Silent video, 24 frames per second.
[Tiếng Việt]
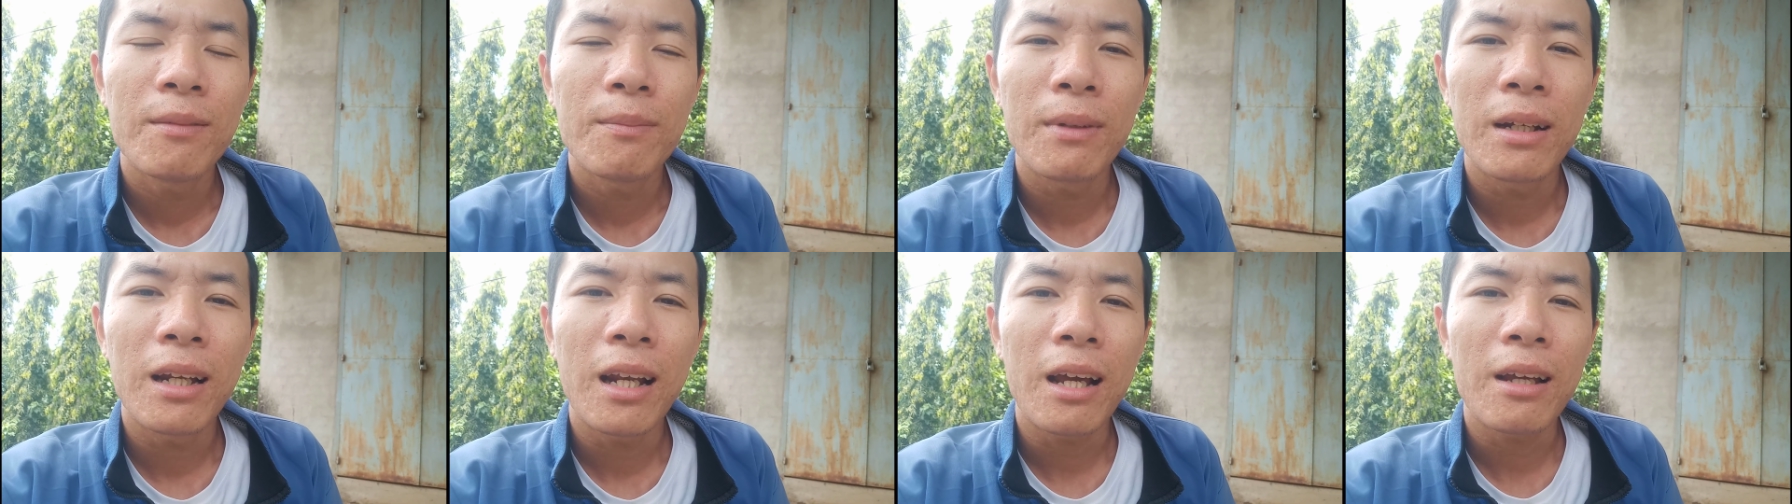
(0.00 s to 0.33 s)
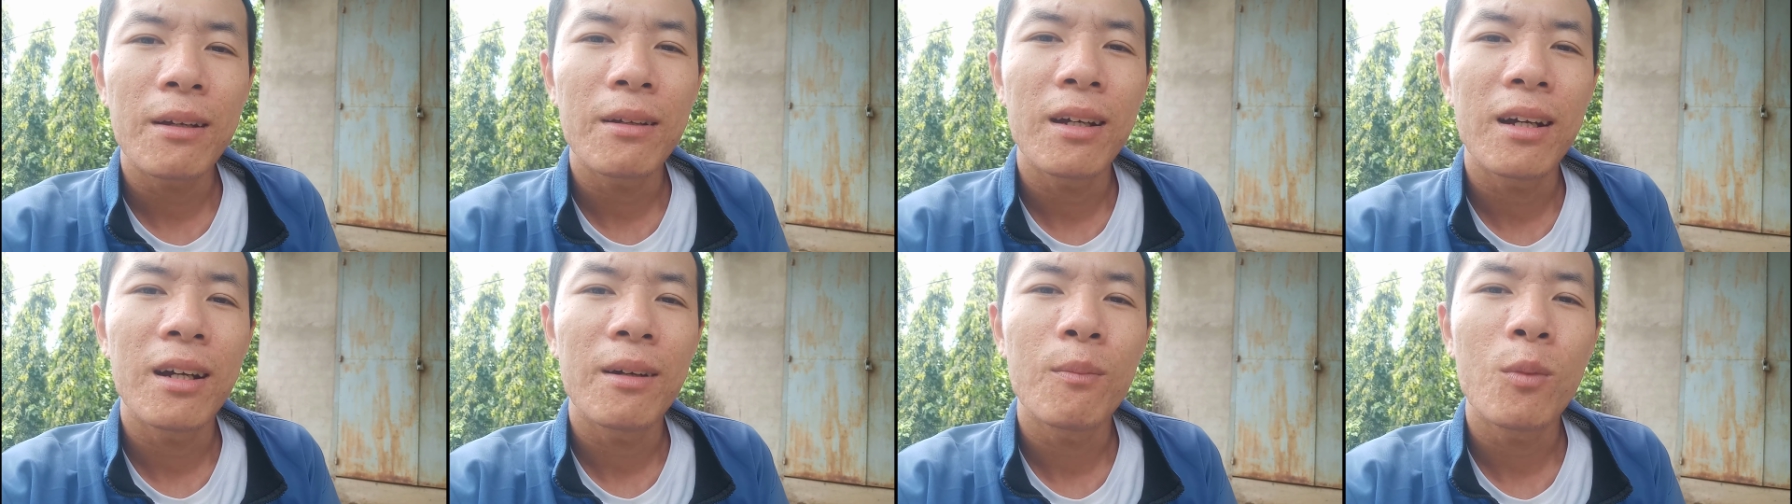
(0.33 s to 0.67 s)
mình
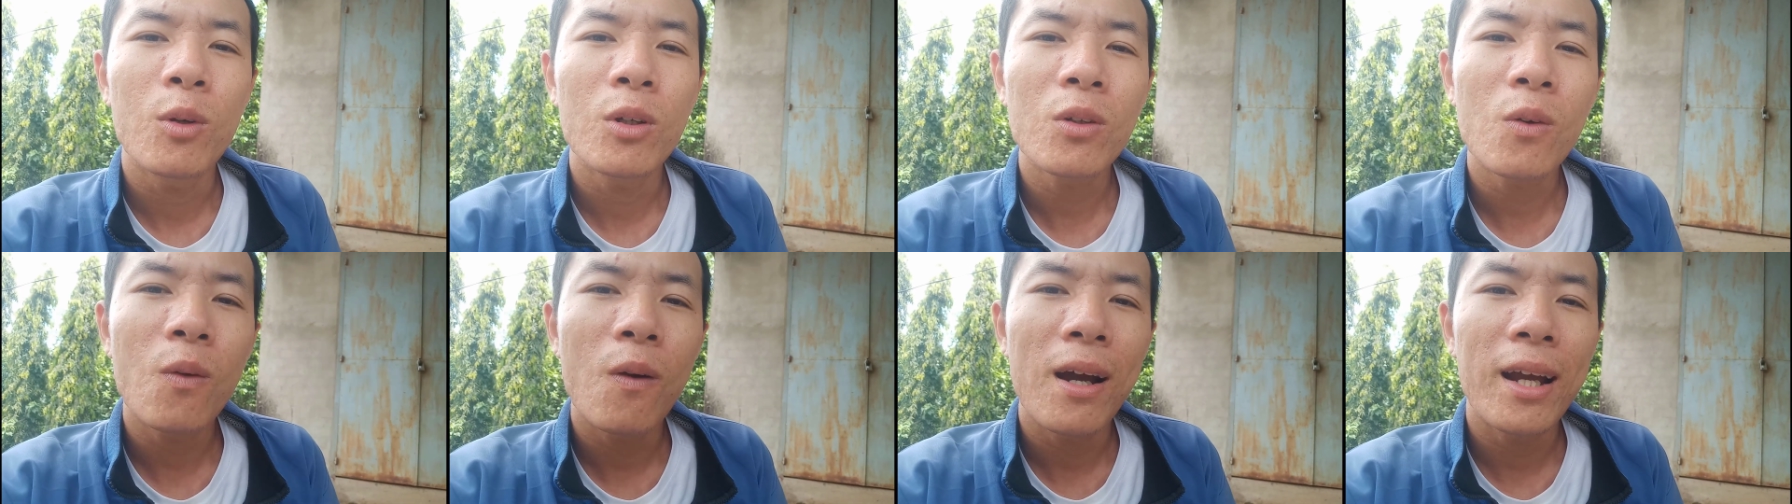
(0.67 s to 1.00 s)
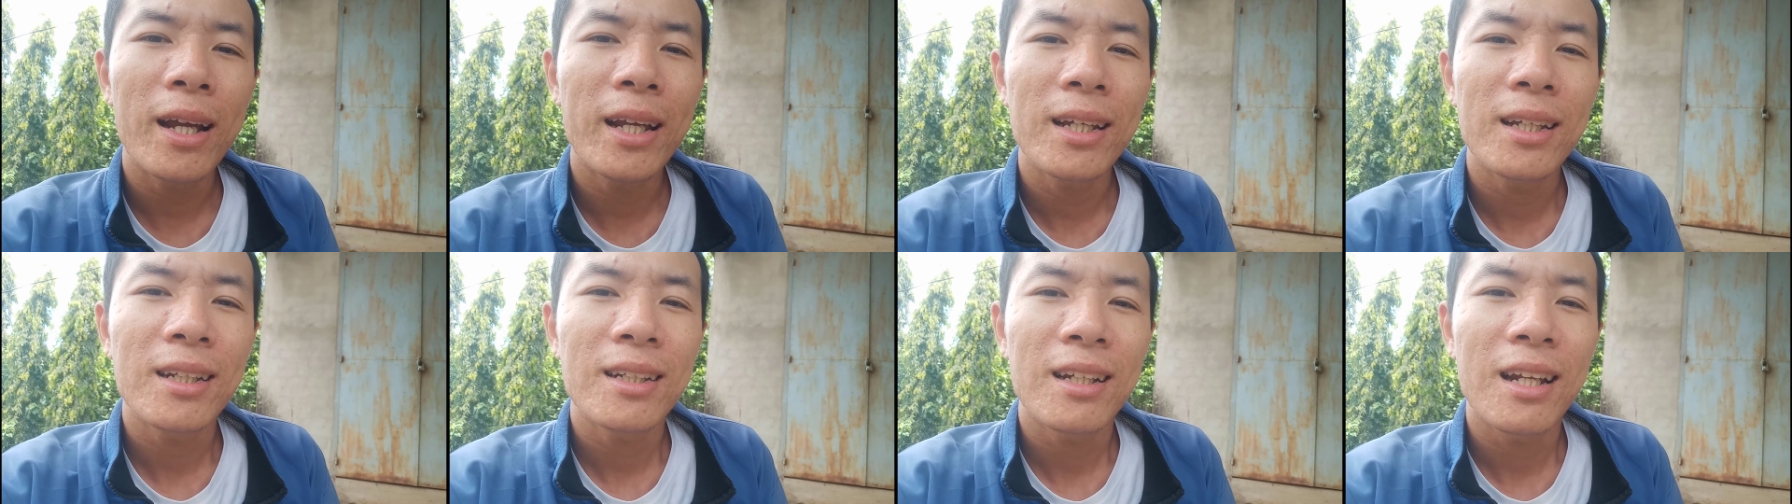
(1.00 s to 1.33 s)
lại muốn
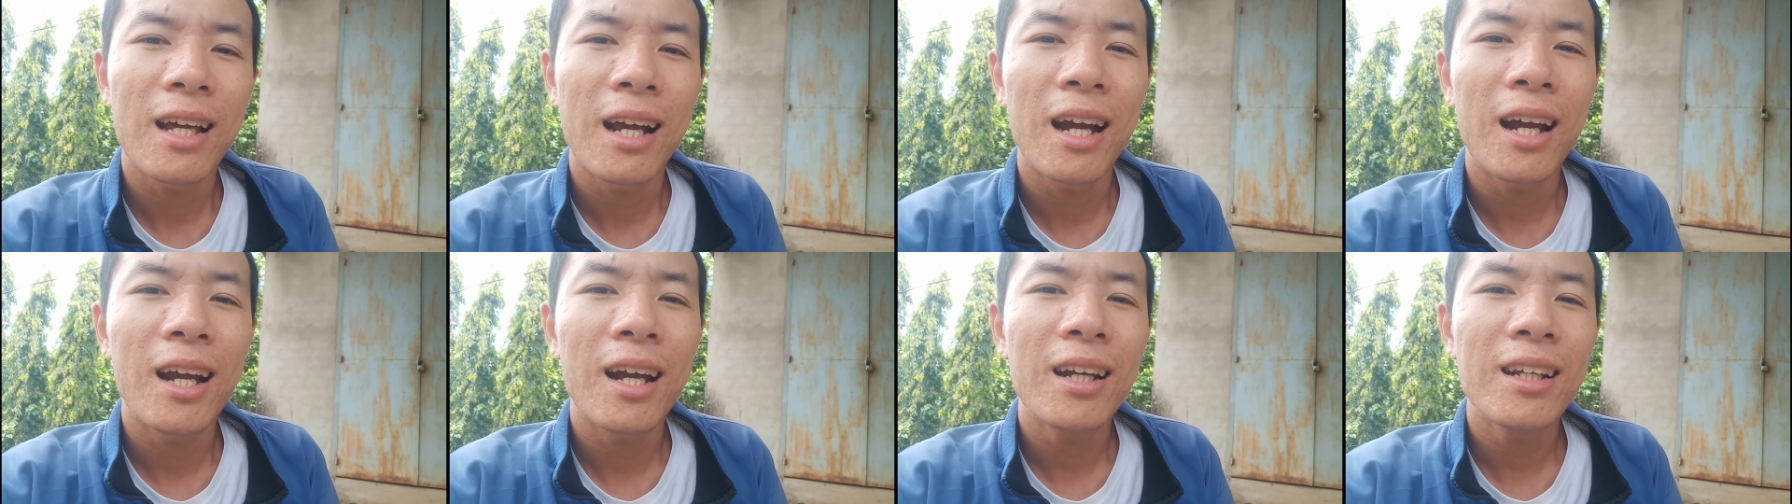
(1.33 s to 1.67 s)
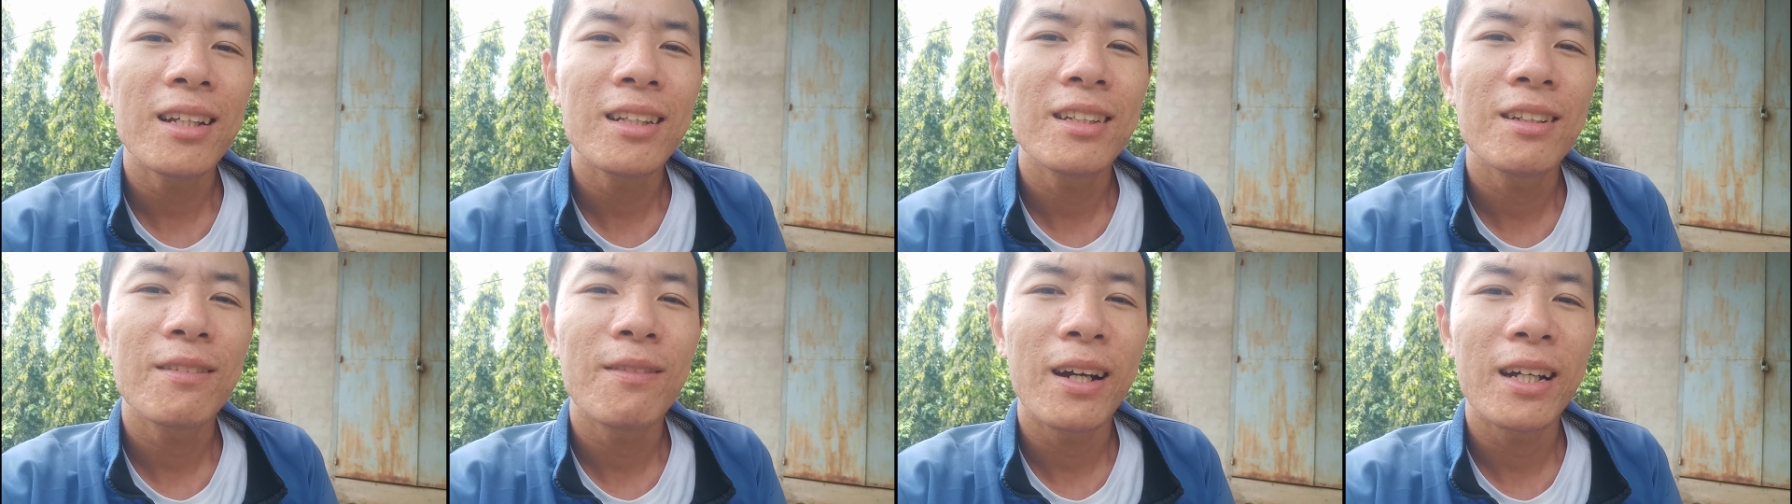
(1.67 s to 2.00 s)
quay.
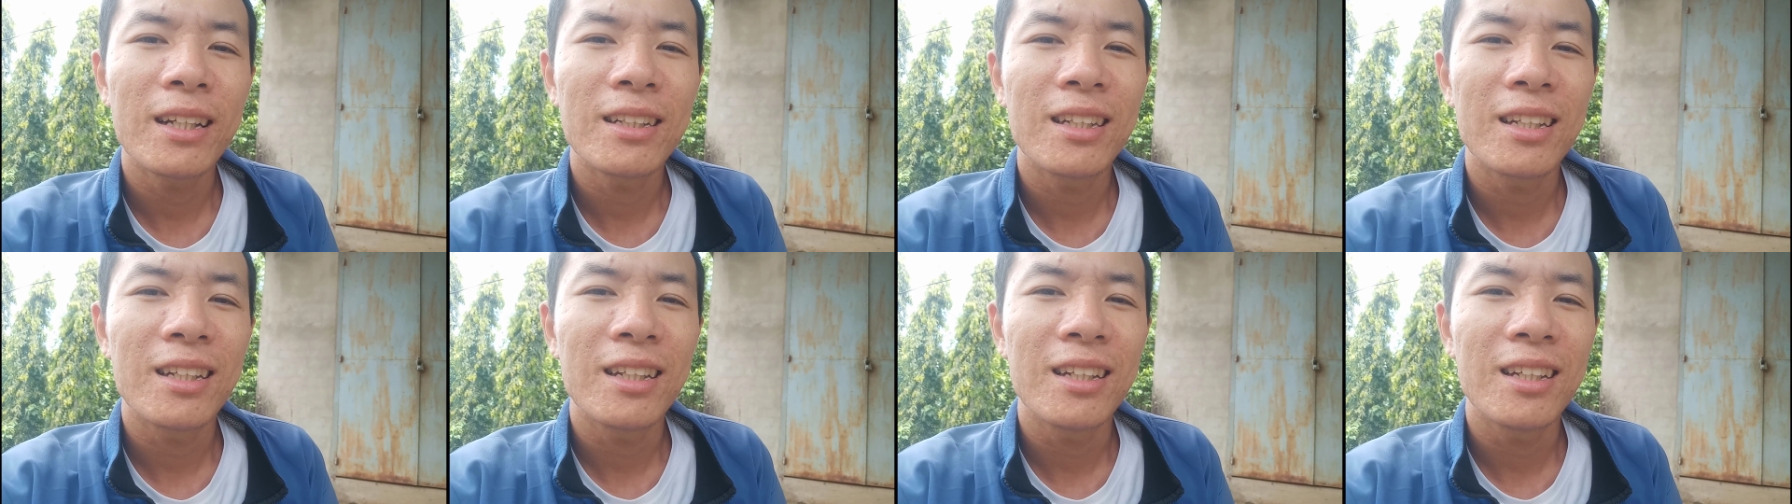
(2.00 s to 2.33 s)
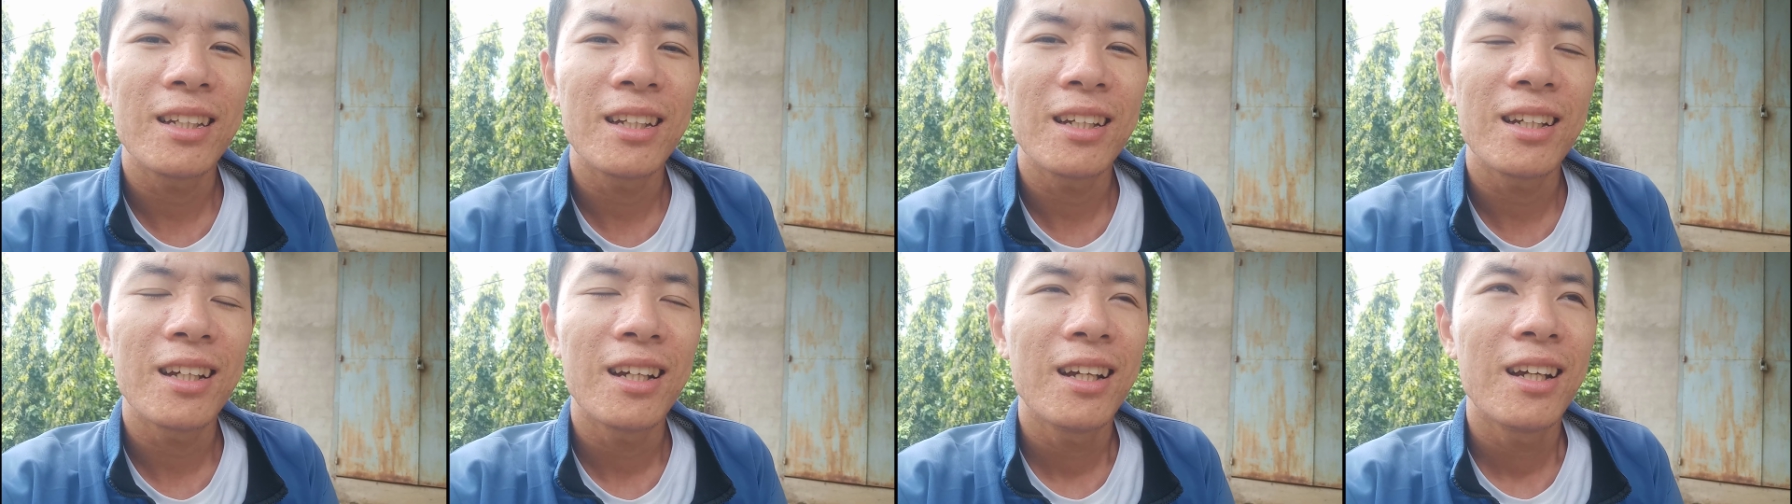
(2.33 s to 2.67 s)
Đấy, như vậy
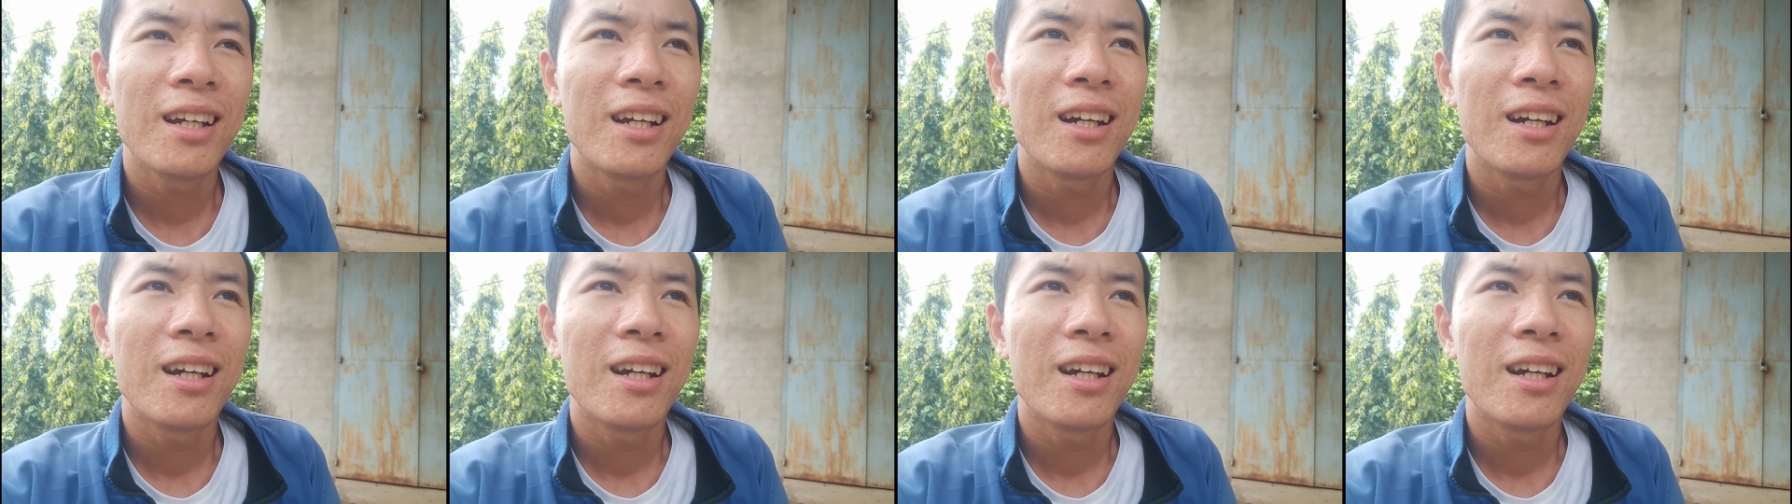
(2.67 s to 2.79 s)
thì